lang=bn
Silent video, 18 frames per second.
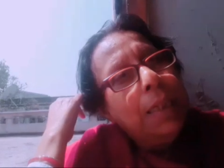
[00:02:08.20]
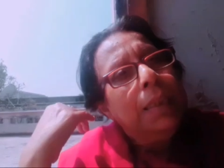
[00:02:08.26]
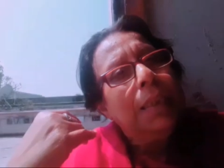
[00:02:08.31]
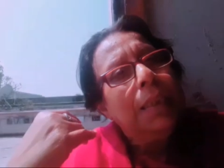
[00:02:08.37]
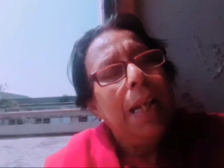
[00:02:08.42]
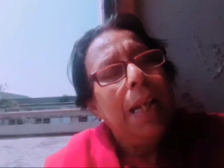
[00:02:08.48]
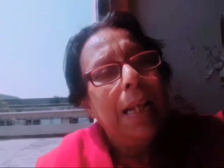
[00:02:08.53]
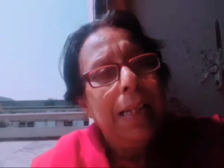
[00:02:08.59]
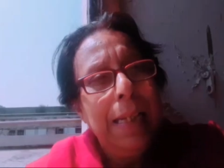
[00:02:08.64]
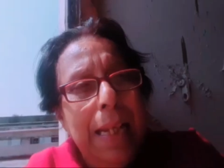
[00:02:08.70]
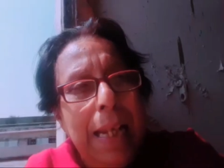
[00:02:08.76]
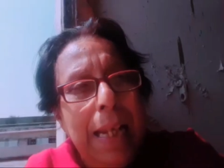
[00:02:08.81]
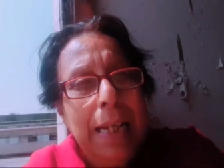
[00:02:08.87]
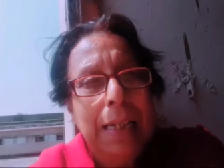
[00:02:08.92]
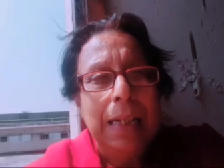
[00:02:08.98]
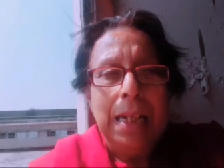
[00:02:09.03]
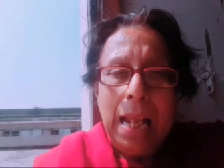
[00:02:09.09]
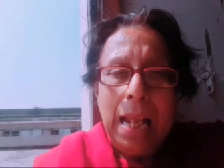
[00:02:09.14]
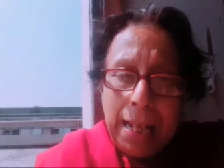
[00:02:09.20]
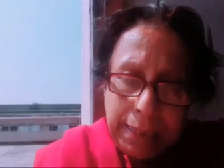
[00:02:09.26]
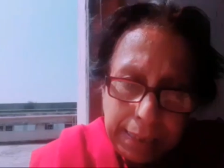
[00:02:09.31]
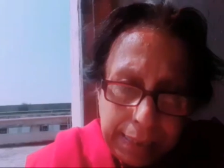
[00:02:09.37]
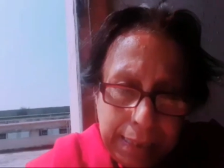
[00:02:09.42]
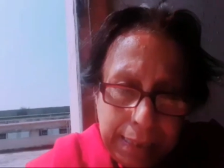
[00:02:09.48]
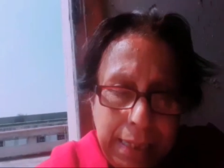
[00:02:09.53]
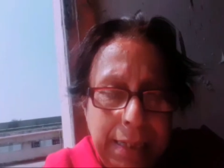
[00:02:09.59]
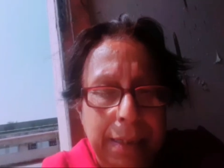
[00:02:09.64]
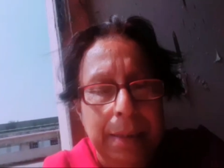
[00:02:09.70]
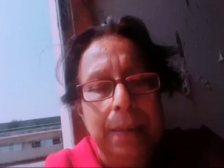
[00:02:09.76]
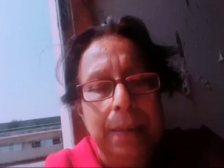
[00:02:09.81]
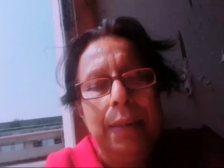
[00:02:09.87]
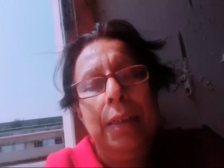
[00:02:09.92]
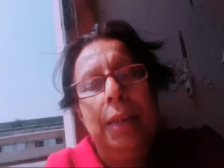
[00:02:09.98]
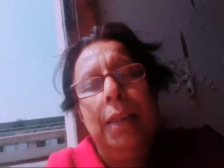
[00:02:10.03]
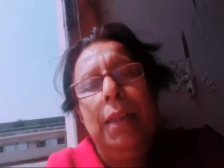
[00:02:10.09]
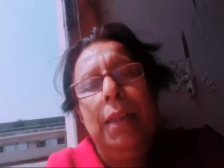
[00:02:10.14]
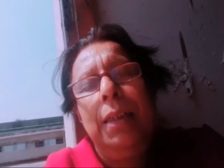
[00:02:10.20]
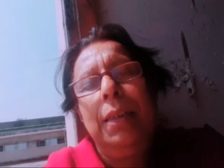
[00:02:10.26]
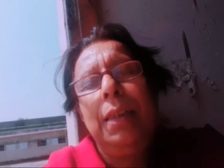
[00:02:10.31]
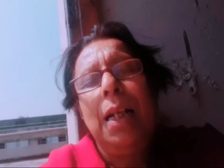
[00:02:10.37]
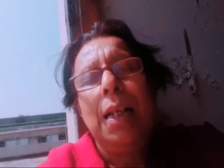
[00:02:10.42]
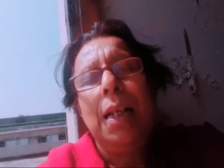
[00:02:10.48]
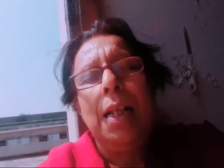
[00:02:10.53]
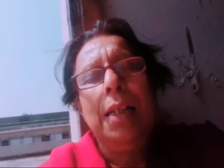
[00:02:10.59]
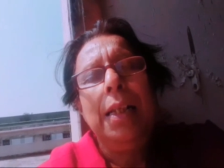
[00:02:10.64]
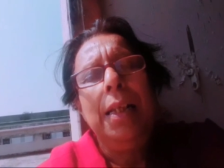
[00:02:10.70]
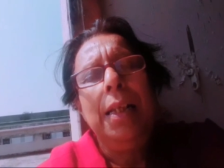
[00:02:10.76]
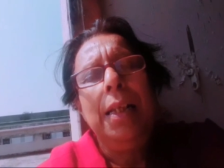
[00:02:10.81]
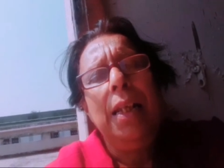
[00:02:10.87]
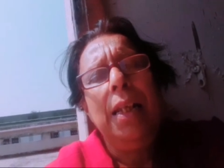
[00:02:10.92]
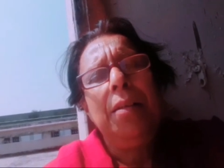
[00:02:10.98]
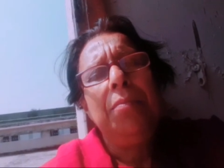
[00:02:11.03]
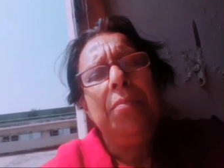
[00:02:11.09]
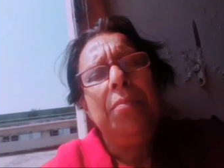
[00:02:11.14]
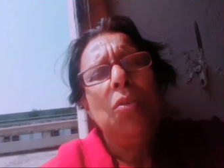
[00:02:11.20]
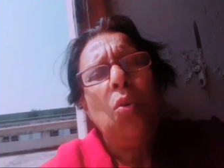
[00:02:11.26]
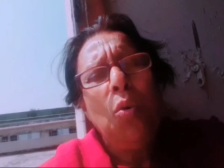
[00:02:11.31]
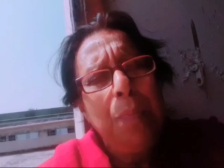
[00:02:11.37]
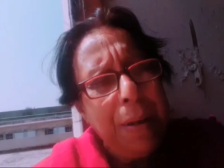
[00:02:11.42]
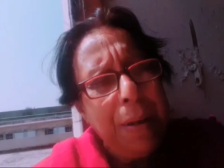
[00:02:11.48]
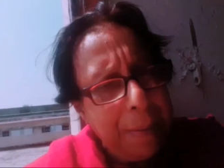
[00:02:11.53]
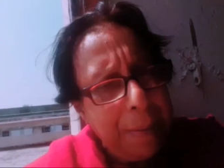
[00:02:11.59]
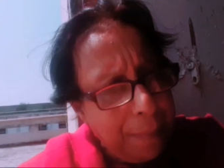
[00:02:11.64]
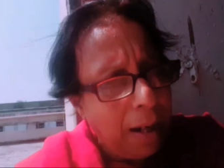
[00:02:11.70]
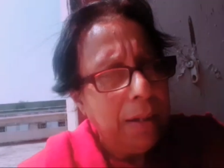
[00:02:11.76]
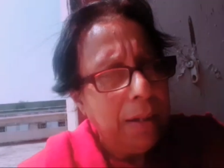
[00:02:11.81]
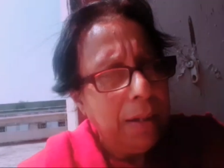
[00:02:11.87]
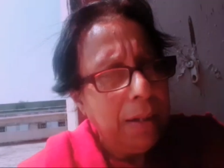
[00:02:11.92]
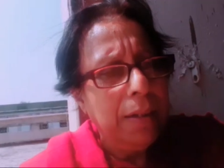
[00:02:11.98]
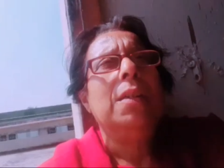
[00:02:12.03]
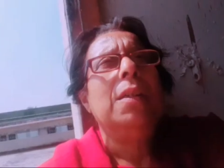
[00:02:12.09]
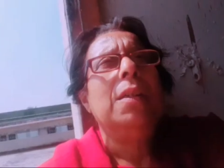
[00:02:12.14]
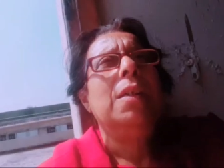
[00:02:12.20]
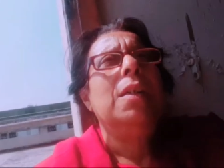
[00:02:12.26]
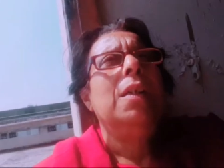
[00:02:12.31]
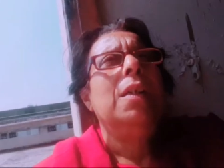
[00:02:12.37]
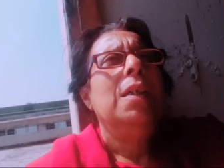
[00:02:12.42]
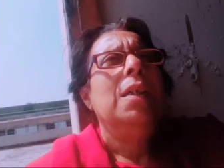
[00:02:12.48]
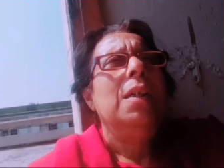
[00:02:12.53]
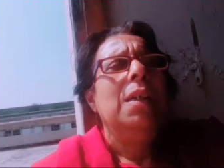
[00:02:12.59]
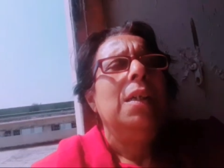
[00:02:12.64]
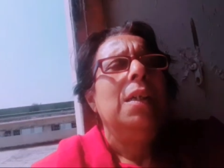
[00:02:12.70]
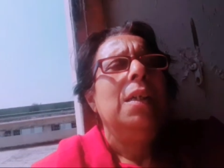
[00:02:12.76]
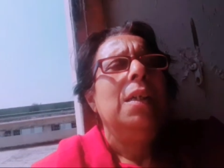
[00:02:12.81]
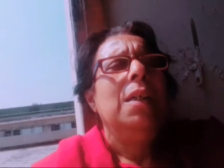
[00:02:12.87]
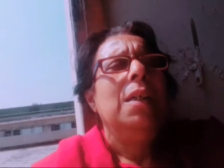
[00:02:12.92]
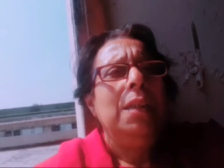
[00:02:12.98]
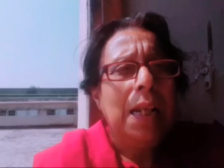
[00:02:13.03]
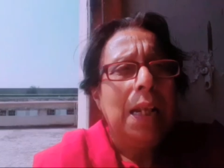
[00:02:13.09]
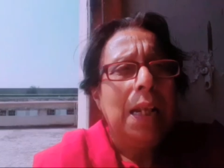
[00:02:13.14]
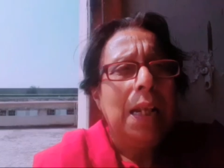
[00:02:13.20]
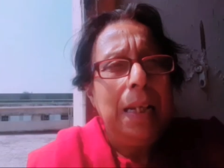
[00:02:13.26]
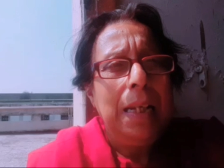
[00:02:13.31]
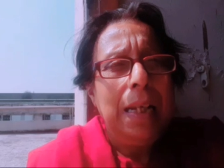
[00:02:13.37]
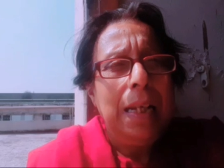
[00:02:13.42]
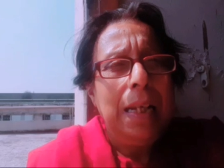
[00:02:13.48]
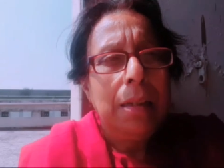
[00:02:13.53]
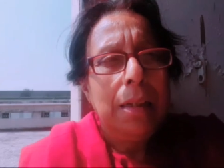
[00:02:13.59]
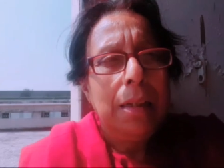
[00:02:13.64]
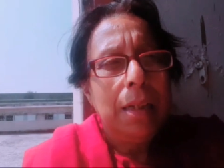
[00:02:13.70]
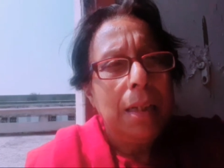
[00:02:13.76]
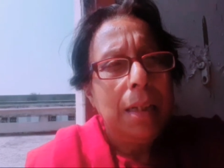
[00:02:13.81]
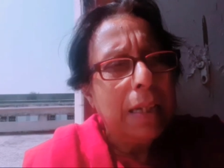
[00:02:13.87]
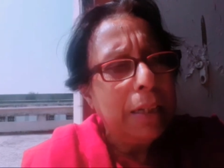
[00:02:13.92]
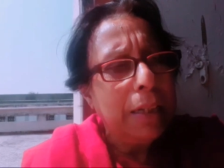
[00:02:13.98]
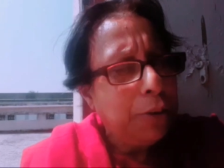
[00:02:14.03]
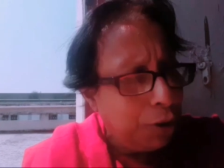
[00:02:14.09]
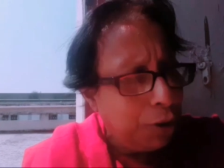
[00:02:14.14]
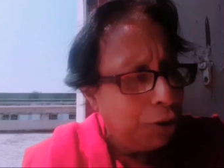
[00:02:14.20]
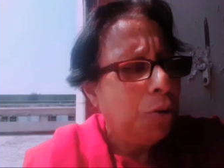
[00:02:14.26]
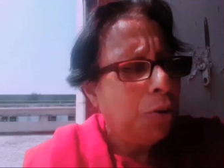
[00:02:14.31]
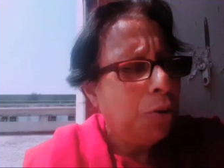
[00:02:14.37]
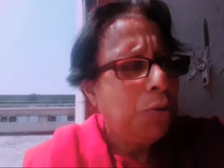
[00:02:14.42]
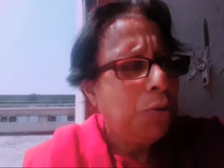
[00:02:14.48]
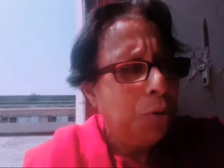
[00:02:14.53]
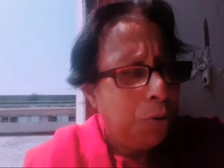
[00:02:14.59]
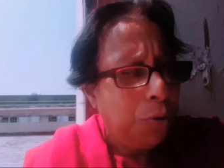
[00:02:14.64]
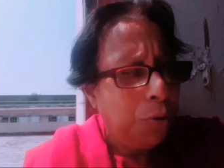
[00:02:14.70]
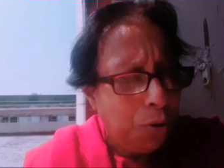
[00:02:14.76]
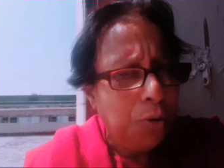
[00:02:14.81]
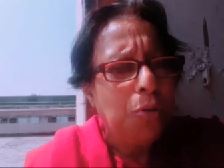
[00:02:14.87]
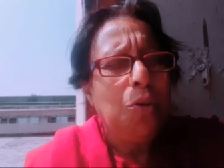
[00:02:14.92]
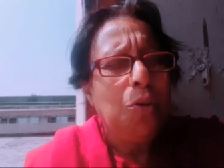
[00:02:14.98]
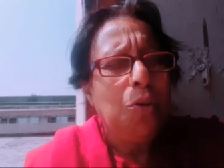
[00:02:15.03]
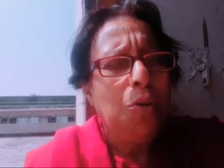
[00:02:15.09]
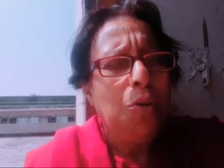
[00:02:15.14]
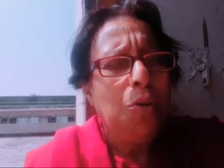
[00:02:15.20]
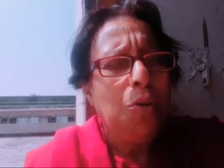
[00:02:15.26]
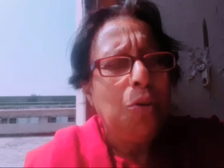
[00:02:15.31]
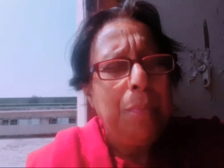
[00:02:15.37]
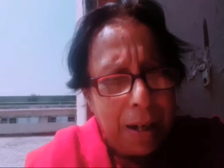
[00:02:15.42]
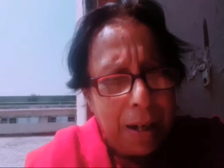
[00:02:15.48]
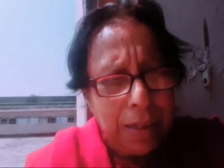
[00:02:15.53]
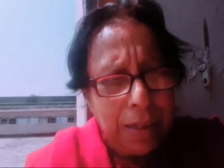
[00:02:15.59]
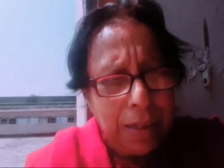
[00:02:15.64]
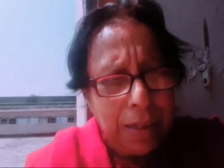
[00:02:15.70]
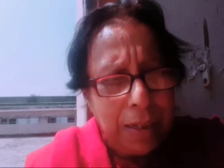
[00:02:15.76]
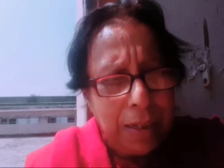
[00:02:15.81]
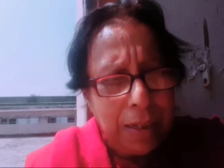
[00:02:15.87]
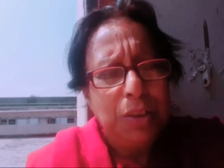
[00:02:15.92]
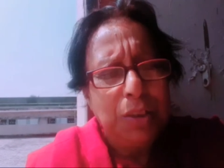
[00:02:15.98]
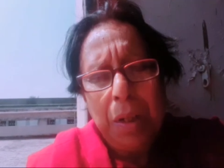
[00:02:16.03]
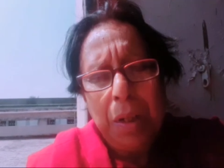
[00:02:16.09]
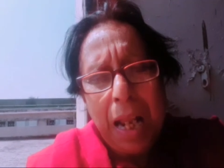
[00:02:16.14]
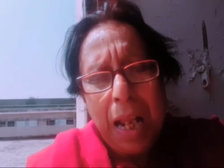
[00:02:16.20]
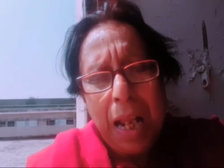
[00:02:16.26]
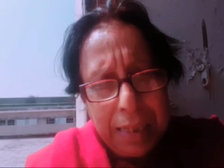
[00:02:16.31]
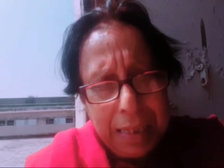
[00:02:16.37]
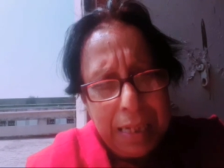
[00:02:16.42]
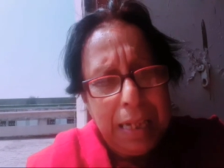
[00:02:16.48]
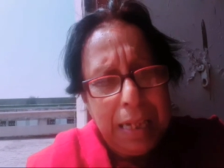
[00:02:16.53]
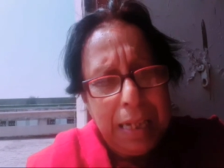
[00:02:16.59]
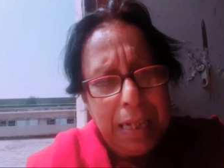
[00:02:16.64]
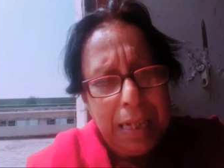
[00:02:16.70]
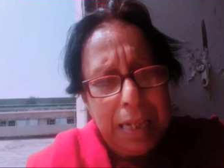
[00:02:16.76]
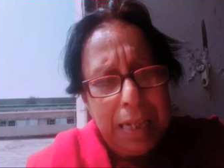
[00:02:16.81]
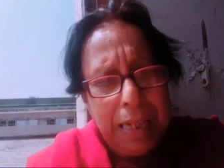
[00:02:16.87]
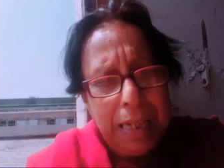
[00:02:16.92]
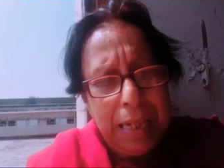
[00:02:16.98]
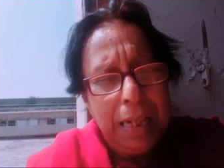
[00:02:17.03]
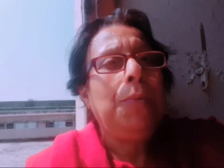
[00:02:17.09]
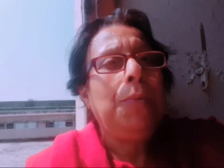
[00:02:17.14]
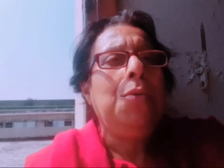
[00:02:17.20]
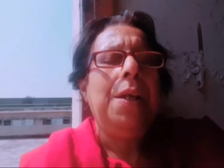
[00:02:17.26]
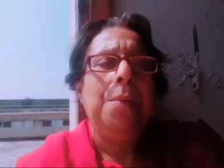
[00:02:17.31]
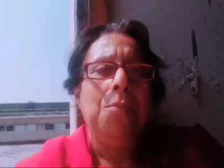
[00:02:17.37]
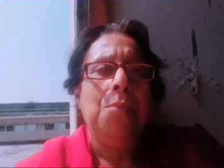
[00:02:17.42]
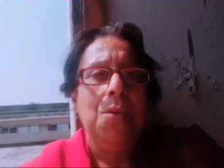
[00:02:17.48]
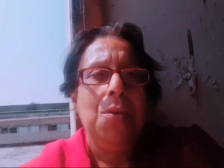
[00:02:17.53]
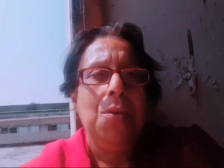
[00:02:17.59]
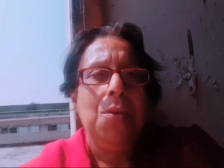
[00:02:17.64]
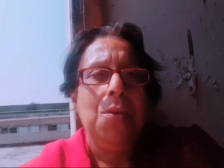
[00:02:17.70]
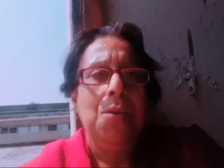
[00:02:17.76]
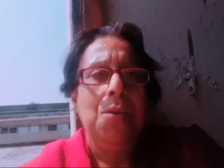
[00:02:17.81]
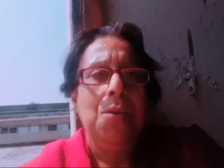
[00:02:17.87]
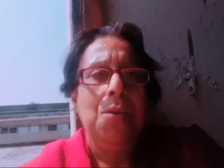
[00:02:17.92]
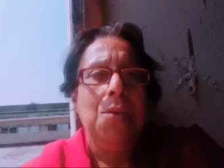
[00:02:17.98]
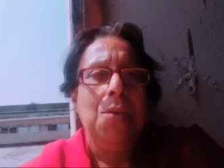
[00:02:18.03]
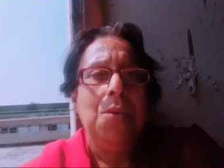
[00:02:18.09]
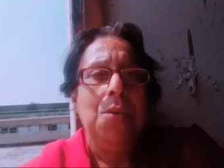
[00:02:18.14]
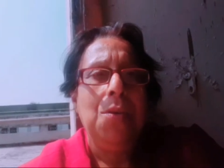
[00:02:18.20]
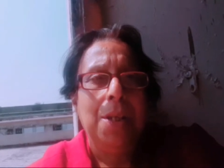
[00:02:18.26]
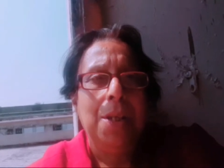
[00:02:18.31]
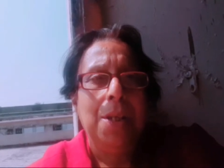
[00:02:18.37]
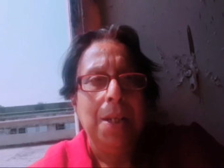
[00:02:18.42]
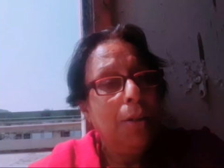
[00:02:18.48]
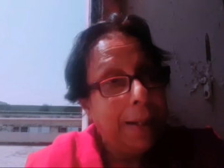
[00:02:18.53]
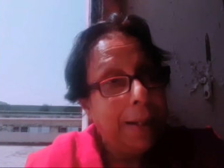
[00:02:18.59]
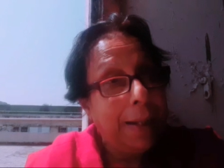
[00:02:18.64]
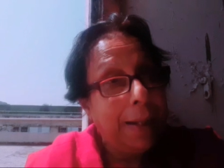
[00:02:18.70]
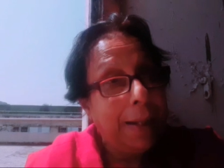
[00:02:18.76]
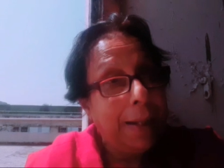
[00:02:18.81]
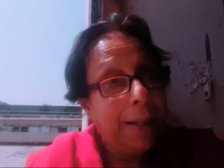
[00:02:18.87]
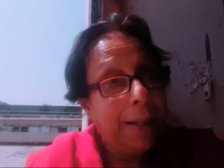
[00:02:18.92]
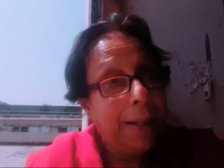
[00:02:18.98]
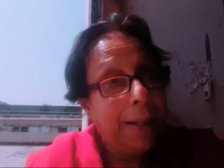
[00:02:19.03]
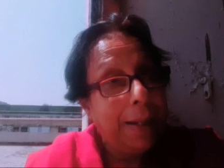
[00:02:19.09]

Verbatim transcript: সারাদিনের ক্লান্তি সারাদিনের অভিমান সারাদিনের কিছু কিছু টুকরো টুকরো অভিমান কিছু কিছু ক্লান্তি সব ধুয়ে মুছে যায় তোমাকে দেখে